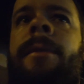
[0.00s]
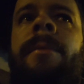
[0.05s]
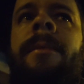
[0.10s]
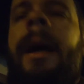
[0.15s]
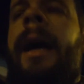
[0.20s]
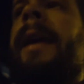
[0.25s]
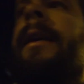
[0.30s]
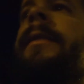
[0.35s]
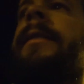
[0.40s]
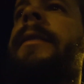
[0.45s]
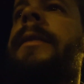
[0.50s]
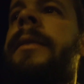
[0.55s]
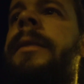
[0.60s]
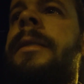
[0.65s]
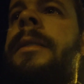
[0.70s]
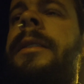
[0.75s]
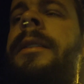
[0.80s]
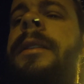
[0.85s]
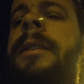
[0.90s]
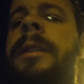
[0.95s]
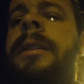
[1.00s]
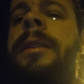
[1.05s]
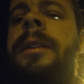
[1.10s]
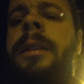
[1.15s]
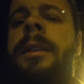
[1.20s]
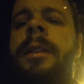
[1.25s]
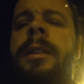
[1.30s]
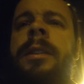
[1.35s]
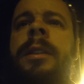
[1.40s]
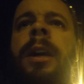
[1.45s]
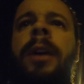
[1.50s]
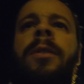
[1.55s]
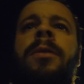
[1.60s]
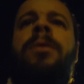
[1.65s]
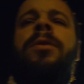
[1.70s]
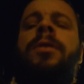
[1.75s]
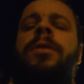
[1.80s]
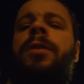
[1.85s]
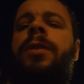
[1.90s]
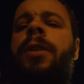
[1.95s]
mas
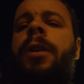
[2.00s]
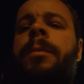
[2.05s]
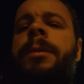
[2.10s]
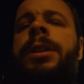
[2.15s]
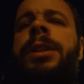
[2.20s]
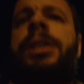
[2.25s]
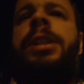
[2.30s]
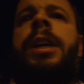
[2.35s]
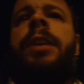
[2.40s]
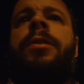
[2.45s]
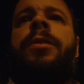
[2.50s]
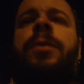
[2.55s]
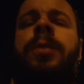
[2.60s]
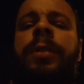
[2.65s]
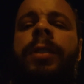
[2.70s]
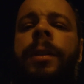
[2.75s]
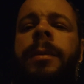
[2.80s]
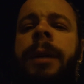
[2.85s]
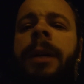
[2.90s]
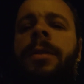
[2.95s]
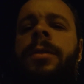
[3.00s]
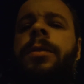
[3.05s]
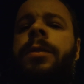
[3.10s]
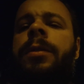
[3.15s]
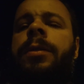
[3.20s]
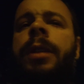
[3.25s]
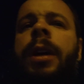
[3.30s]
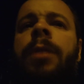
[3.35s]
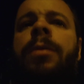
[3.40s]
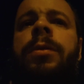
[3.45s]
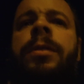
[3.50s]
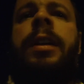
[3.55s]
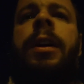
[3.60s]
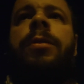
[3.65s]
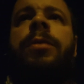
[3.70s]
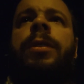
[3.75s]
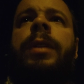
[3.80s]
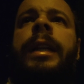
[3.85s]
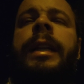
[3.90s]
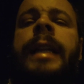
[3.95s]
não usa o nome de Jesus, irmãos. Não usa
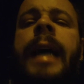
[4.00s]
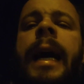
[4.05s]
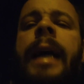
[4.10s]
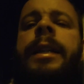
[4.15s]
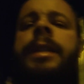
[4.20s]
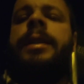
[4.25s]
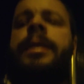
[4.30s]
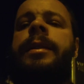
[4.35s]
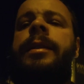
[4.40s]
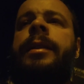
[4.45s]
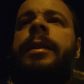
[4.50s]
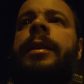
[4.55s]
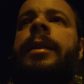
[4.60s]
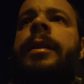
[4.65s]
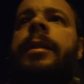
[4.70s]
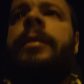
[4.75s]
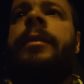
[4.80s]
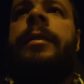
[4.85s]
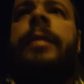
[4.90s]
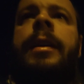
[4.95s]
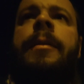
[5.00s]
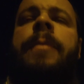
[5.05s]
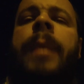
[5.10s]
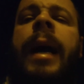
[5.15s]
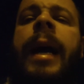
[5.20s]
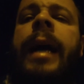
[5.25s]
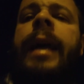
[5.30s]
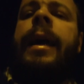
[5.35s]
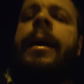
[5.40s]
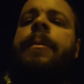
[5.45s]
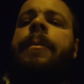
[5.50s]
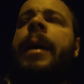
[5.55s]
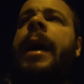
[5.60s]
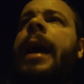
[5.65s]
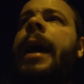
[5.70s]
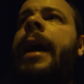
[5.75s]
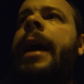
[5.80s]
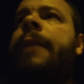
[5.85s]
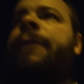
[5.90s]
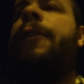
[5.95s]
autoridade, sim para ganhar,
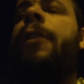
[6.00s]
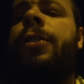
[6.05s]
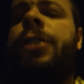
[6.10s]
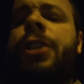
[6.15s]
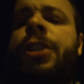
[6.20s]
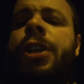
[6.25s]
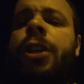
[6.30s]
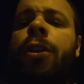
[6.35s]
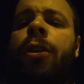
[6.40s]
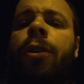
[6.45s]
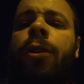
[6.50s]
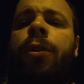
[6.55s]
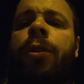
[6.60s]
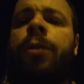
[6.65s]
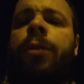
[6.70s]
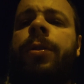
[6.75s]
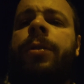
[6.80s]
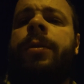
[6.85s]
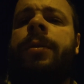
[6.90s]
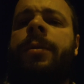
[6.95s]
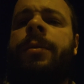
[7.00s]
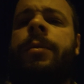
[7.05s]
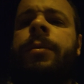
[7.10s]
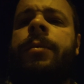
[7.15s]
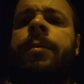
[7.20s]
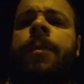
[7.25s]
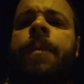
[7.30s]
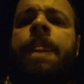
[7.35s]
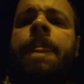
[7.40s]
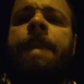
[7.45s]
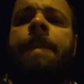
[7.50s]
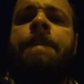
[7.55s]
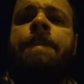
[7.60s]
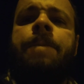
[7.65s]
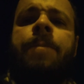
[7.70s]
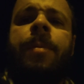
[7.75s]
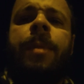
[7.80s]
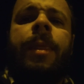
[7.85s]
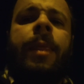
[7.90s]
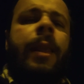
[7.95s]
para fonte de lucro.
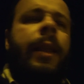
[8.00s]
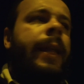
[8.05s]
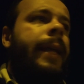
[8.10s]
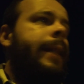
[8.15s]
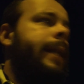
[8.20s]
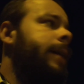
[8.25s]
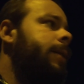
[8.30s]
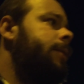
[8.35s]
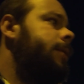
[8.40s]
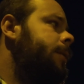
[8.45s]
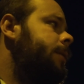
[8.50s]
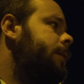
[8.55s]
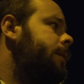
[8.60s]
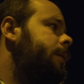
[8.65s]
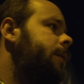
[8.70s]
Entendeu?